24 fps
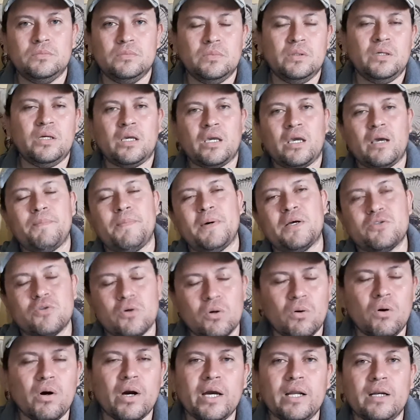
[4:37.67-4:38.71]
¿Y qué pasó
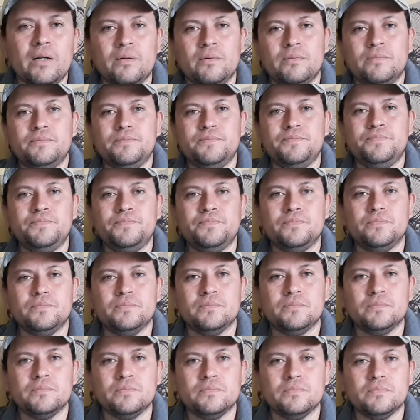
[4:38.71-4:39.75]
con él?
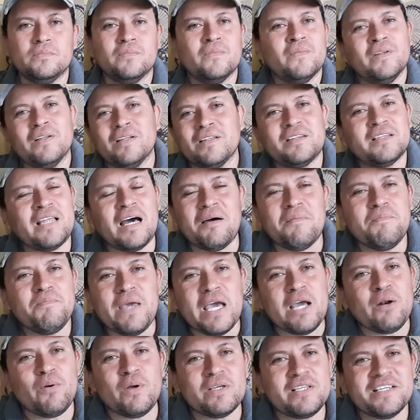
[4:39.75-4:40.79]

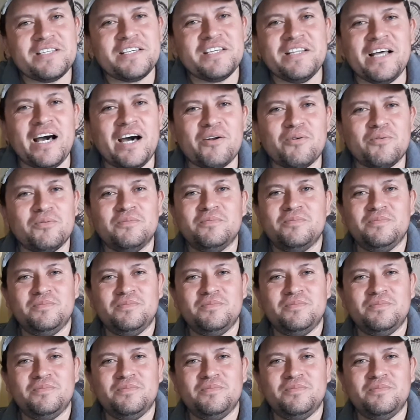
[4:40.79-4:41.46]
También lo asesinaron.